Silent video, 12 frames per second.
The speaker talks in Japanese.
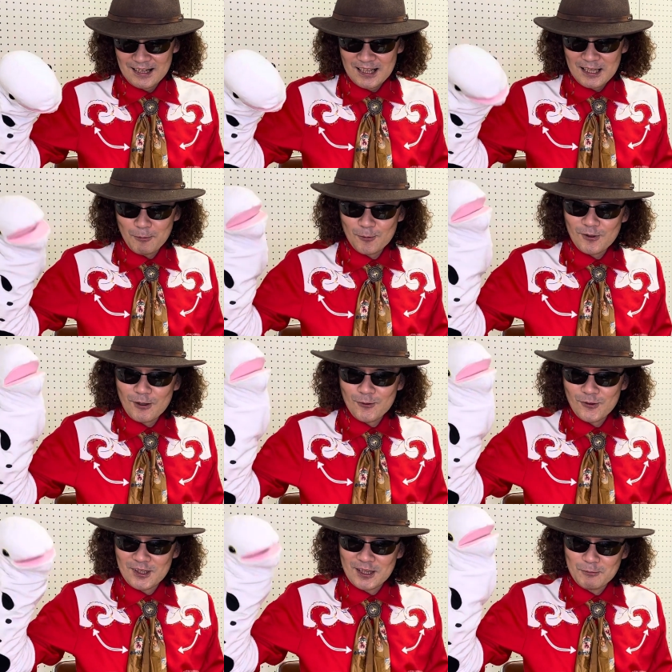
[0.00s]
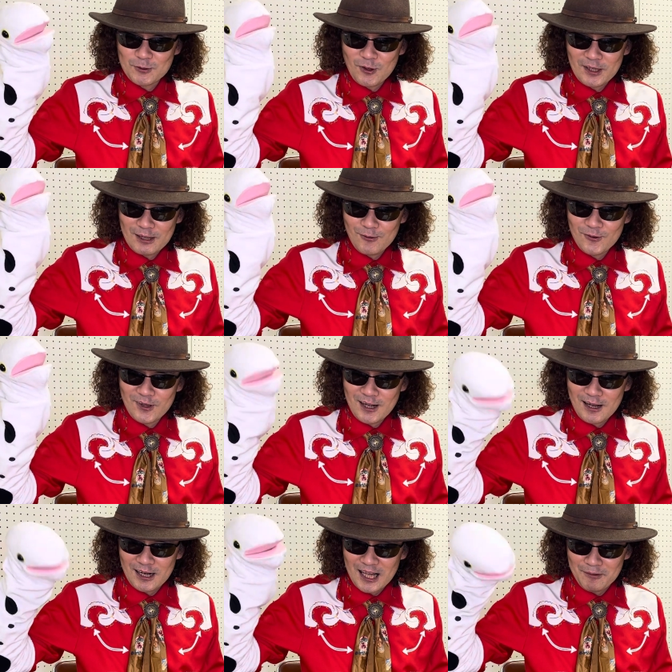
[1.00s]
でもそんなこと言っててもしょうがない。この
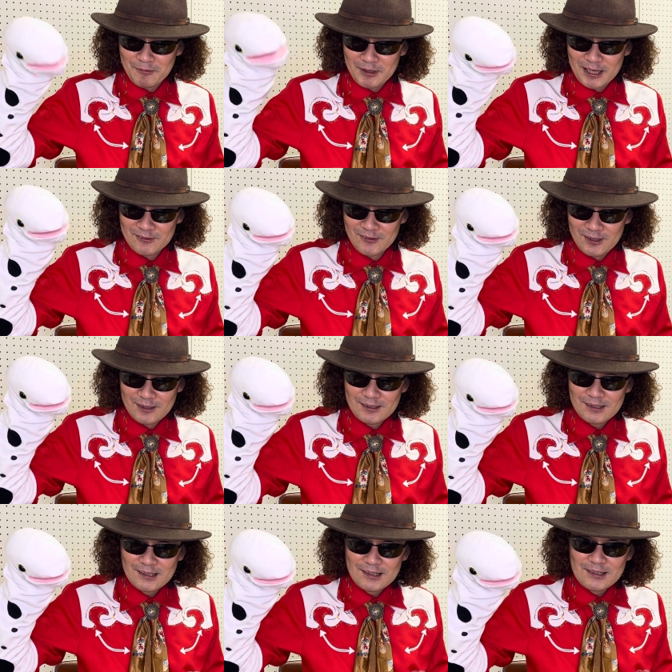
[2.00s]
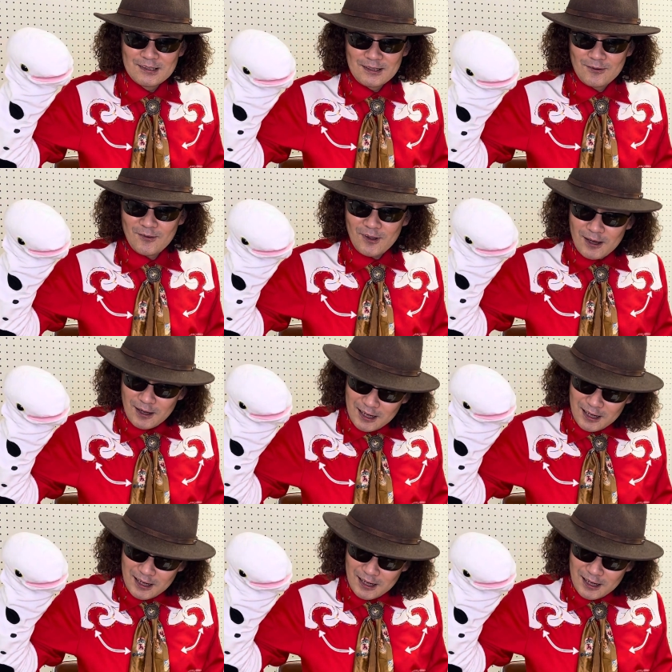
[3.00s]
中から選ばないとね。この中か